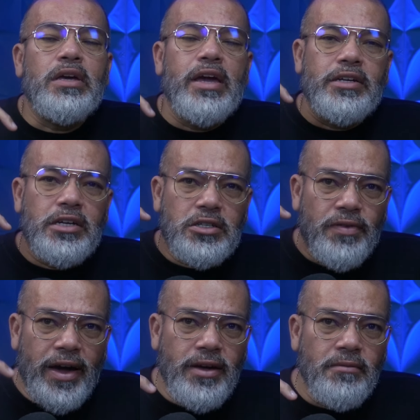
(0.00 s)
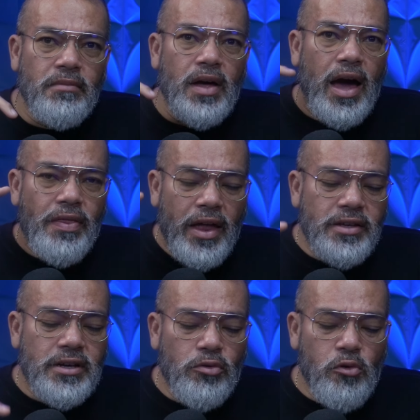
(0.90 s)
e a gente vai
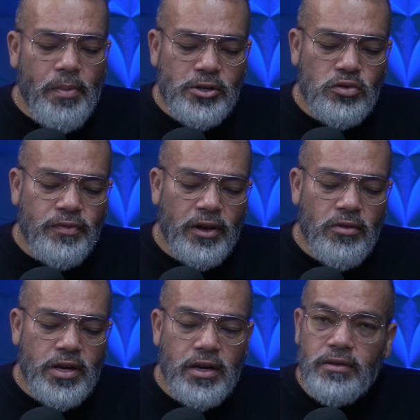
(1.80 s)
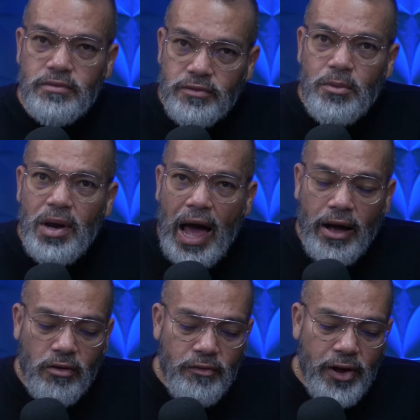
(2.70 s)
analisar o que o pastor falou aqui. Vamos lá,
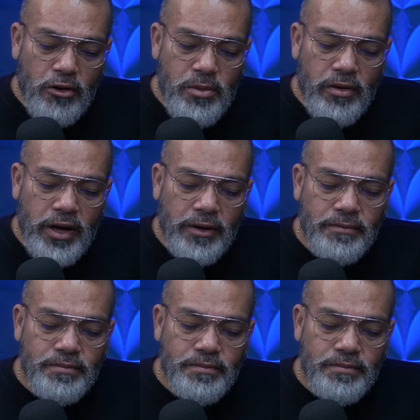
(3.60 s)
confere comigo aí.